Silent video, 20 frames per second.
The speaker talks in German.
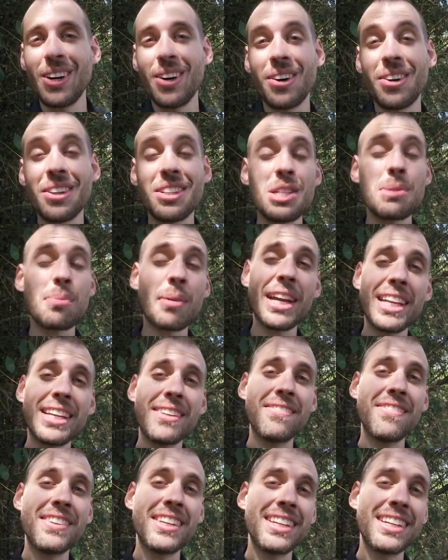Heute
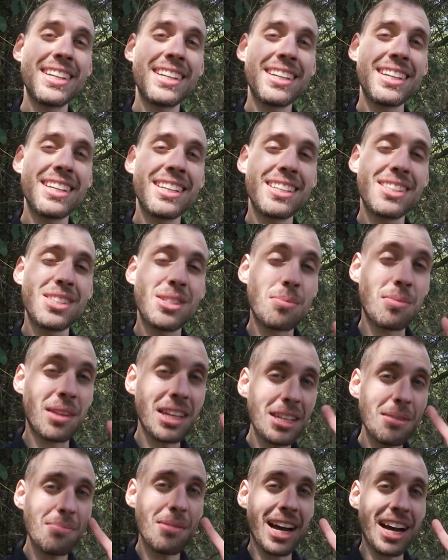sprechen wir zum
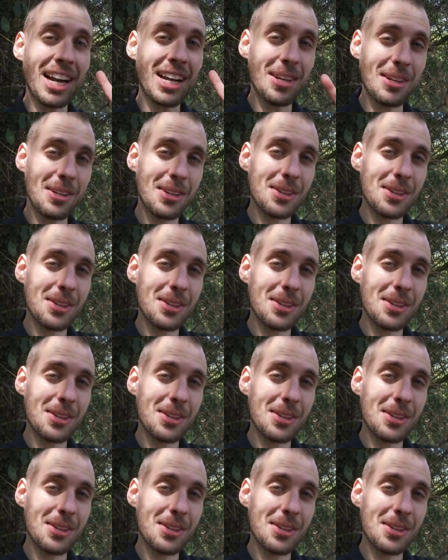dritten Mal